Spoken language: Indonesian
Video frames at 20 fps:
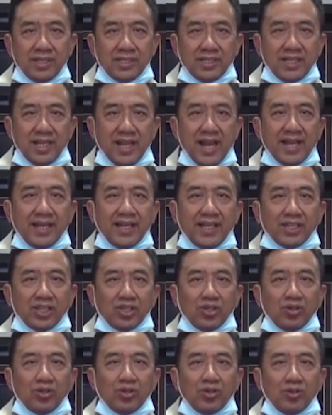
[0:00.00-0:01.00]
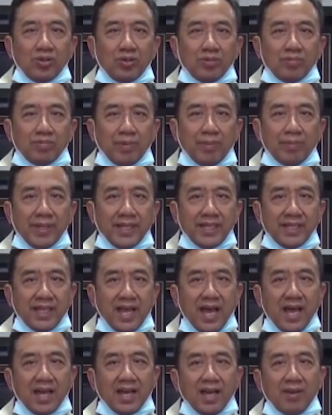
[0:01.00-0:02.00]
Selain itu,
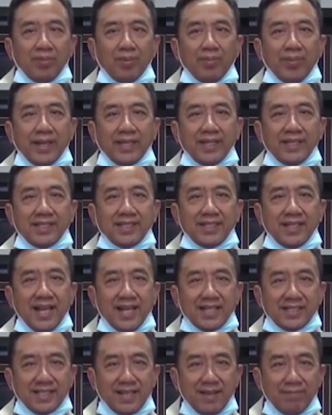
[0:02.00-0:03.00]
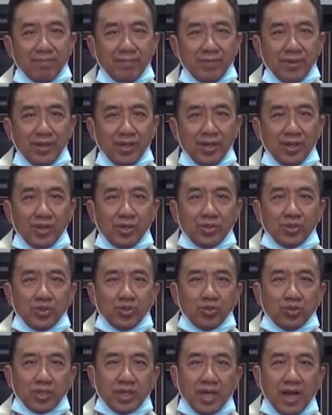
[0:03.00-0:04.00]
pemerintah Kabupaten Cilacap
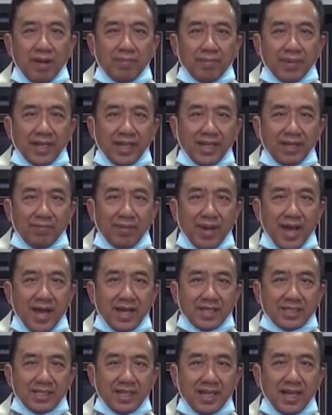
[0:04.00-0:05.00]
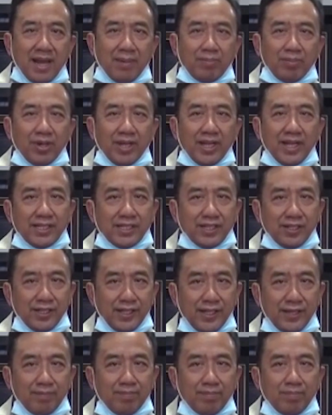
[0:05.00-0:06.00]
juga menerima hasil
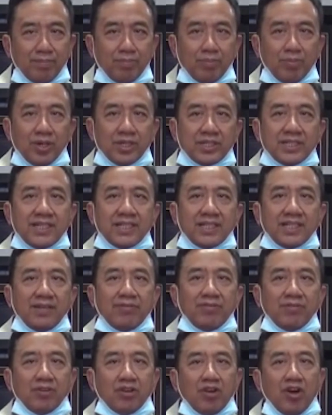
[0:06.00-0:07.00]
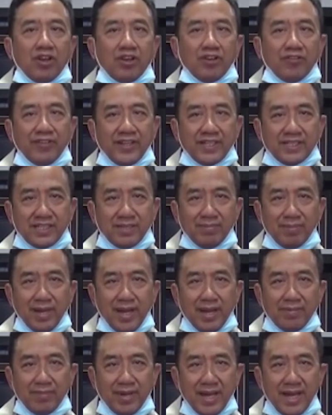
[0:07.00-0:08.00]
laboratorium positif
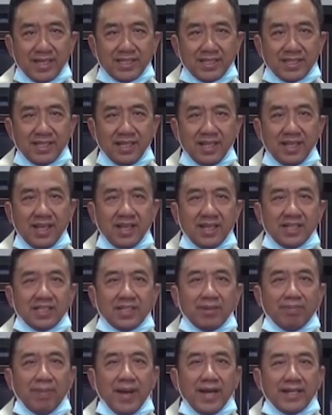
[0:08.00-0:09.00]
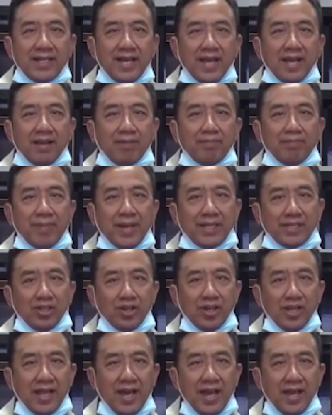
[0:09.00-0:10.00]
COVID-19 sebanyak empat
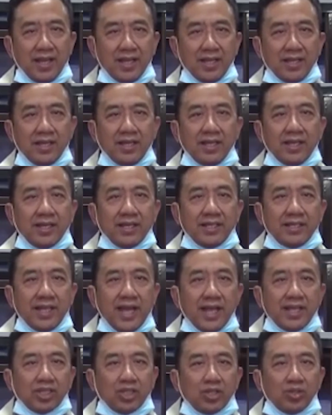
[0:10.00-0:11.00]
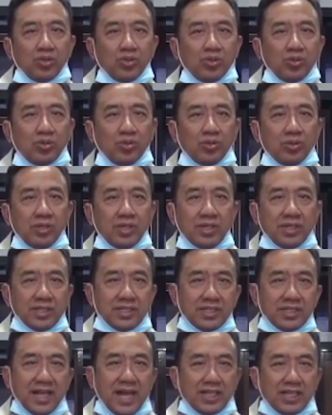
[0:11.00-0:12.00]
orang, yaitu
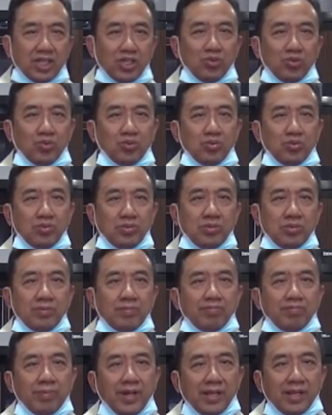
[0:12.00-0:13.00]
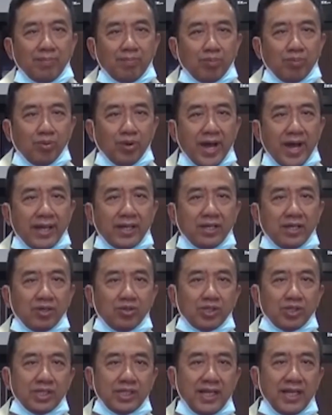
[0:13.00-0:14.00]
satu perempuan
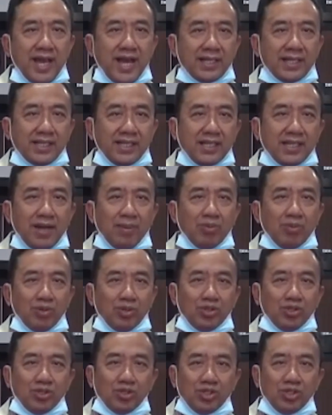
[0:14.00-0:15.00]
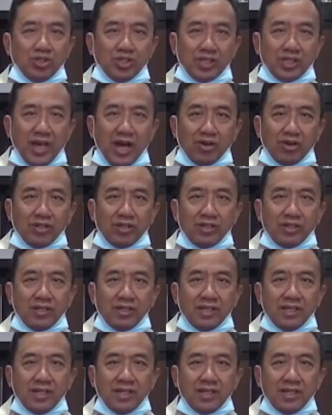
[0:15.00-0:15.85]
usia 37 tahun,